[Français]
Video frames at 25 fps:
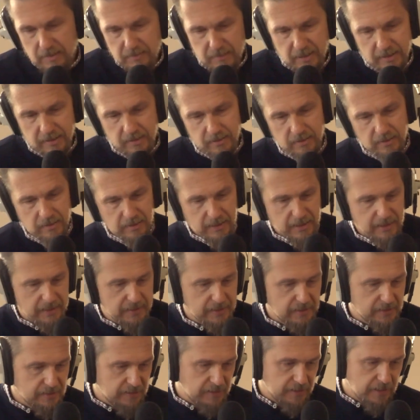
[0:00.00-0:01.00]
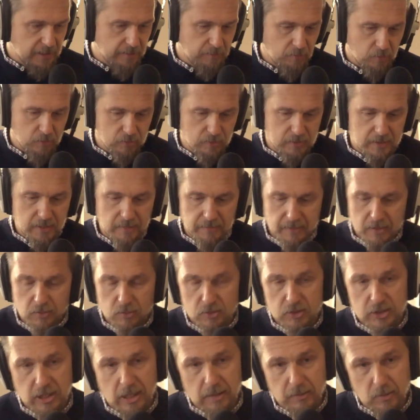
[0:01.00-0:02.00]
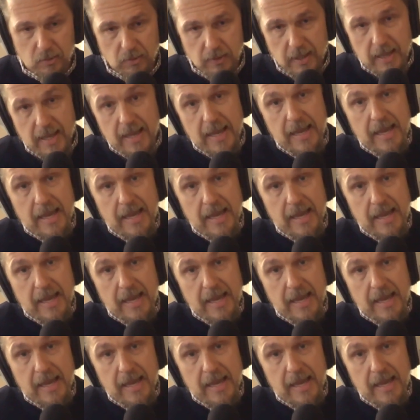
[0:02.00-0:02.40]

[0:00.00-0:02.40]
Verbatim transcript: Allemagne, les l'électricité est produite avec le charbon.